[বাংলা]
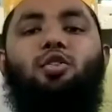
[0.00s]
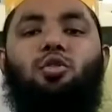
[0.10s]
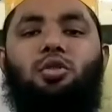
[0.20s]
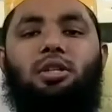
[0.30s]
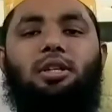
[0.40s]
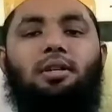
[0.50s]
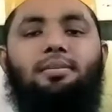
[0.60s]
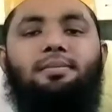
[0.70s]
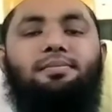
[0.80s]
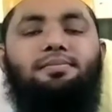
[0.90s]
ওষুধটি
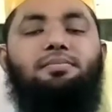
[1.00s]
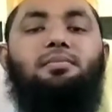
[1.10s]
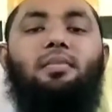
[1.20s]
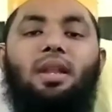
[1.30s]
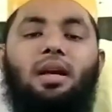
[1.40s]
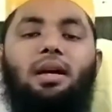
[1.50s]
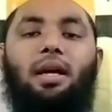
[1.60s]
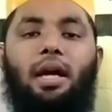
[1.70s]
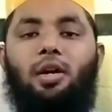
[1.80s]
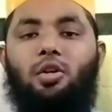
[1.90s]

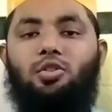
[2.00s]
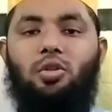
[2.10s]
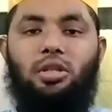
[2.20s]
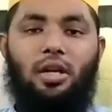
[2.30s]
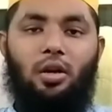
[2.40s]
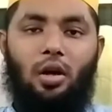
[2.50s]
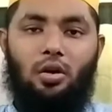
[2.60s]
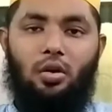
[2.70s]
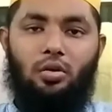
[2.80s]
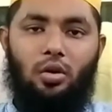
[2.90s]
এই ওষুধটির
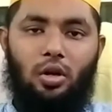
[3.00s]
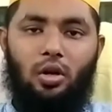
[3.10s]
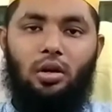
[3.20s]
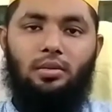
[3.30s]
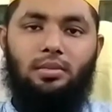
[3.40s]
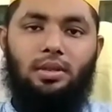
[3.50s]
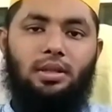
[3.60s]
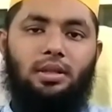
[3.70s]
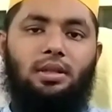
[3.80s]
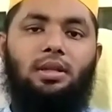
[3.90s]
লক্ষণ হলো
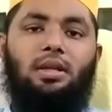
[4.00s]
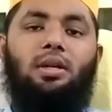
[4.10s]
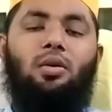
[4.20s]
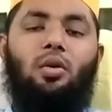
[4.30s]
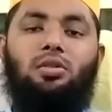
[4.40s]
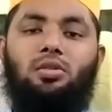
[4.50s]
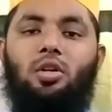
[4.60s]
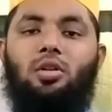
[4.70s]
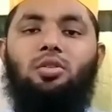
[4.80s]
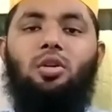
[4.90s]

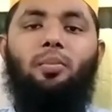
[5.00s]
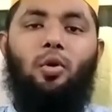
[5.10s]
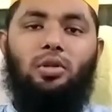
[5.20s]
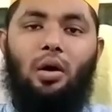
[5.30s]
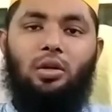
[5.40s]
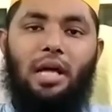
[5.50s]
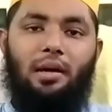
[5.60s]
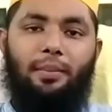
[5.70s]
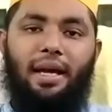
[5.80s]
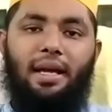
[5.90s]
অত্যন্ত প্রদাহ
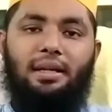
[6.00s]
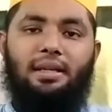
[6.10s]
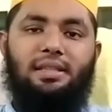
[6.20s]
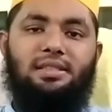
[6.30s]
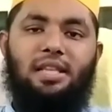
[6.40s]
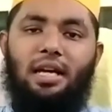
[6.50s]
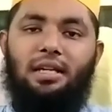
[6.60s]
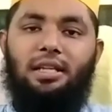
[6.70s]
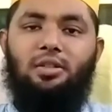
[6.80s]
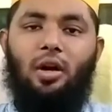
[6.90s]
থাকবে
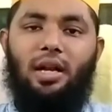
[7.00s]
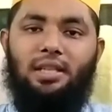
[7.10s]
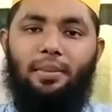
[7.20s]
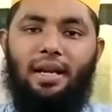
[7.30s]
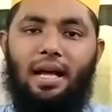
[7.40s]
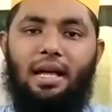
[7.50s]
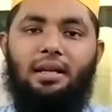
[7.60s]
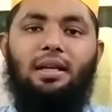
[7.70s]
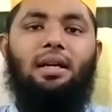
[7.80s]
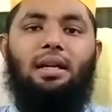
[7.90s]
স্থানটি ধরা যাবে না
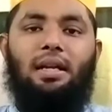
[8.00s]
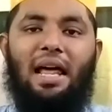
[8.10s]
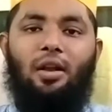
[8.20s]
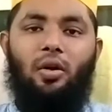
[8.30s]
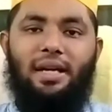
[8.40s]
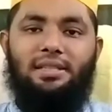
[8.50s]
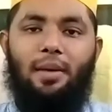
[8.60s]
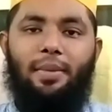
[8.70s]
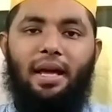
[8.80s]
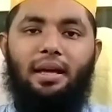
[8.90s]
লাল হয়ে
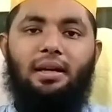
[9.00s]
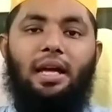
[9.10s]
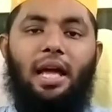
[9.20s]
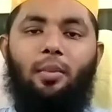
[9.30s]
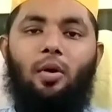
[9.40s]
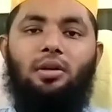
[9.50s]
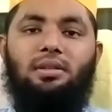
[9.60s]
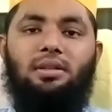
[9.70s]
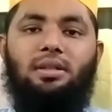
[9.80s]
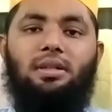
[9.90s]
যাবে এবং
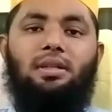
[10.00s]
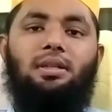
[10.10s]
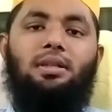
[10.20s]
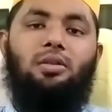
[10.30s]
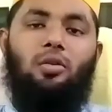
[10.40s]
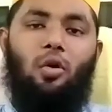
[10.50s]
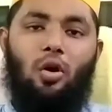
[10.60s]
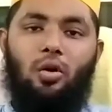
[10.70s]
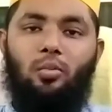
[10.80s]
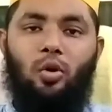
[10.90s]

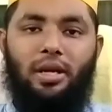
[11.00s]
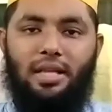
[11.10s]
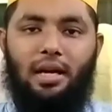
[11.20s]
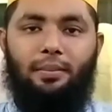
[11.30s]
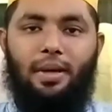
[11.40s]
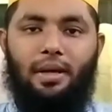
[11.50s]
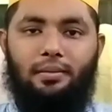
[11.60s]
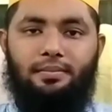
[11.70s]
গরম হয়ে থাকবে